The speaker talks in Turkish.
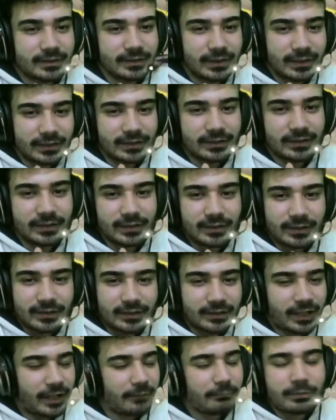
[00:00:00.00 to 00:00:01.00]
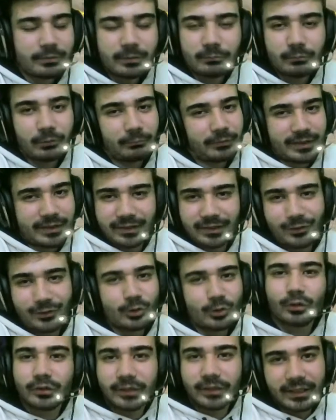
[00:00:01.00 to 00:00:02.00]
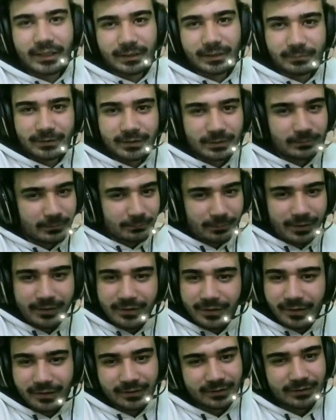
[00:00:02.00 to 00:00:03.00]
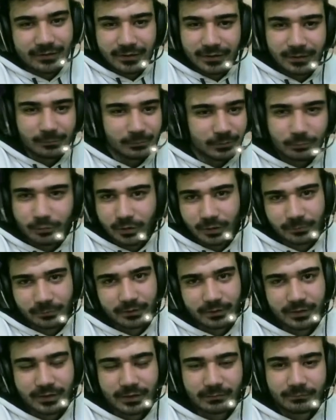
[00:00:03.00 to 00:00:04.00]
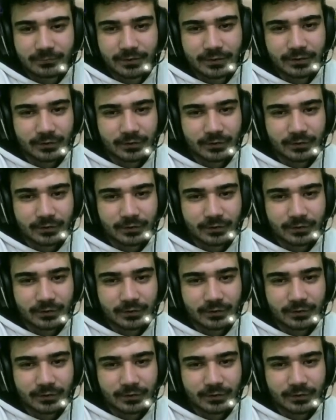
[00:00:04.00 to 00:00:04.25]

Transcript: Hani Tamam bilmiyorum başkaları çok dayanabilir ama ben ne kadar dayanabilirim ona bakacağım.